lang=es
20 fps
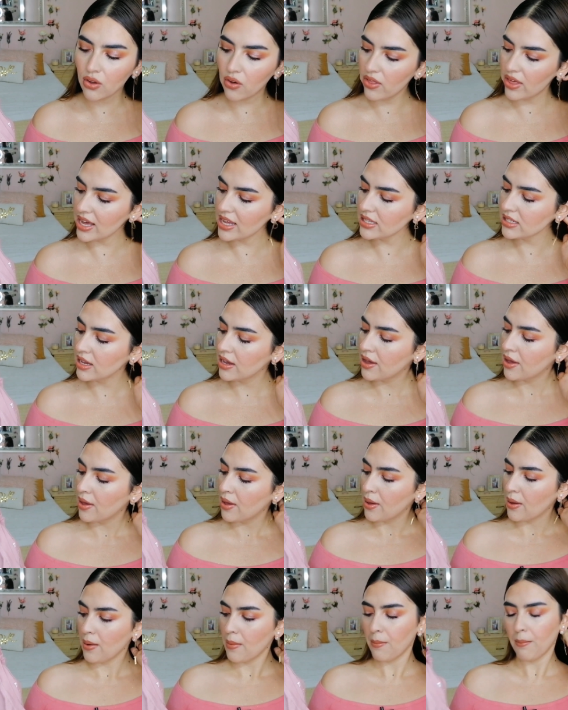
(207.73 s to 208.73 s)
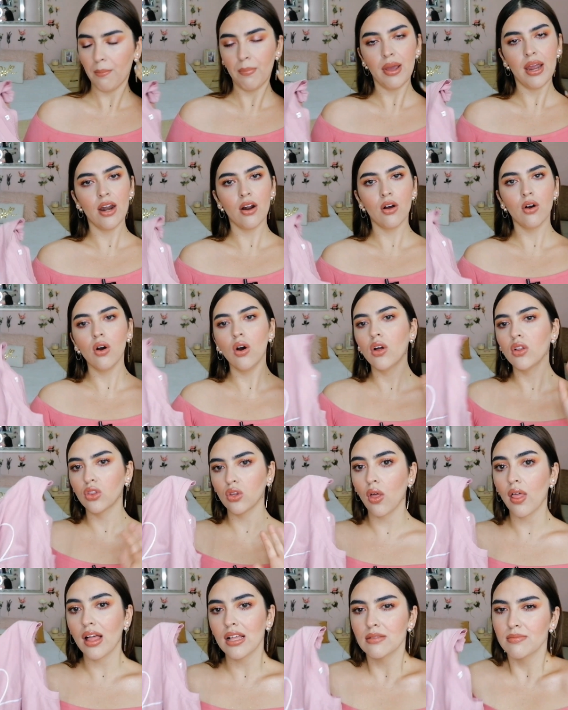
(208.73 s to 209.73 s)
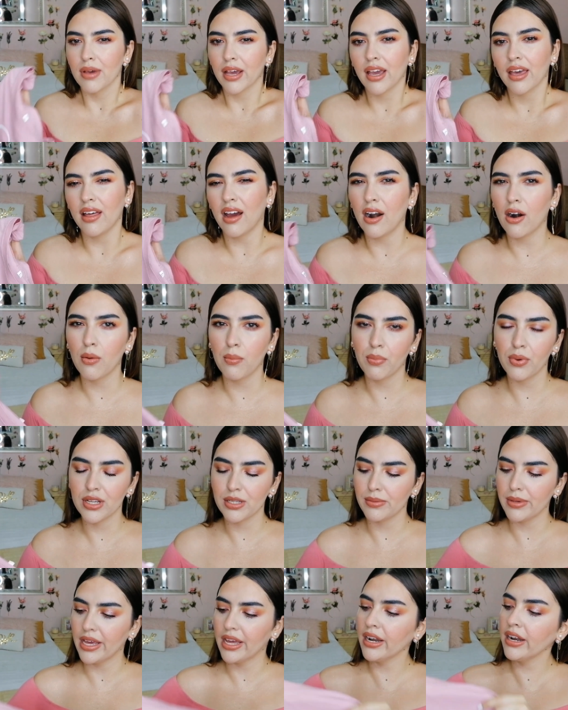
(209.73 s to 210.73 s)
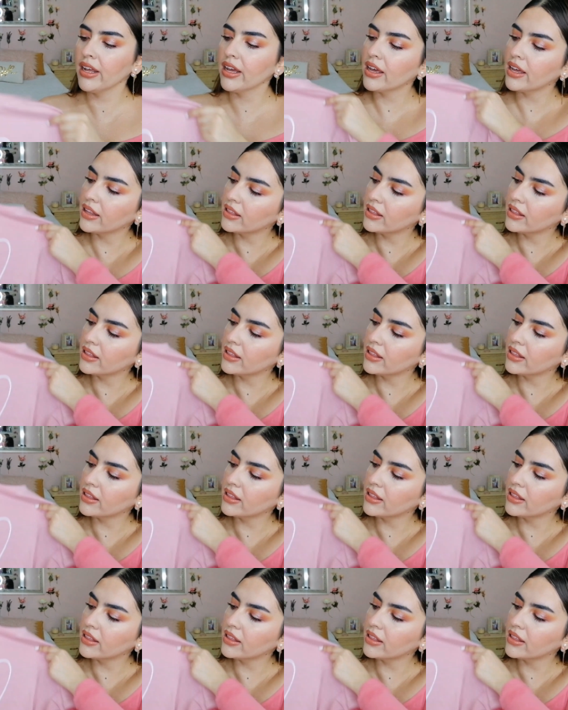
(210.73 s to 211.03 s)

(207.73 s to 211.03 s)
en todas, pero todas me quedaron pues bien.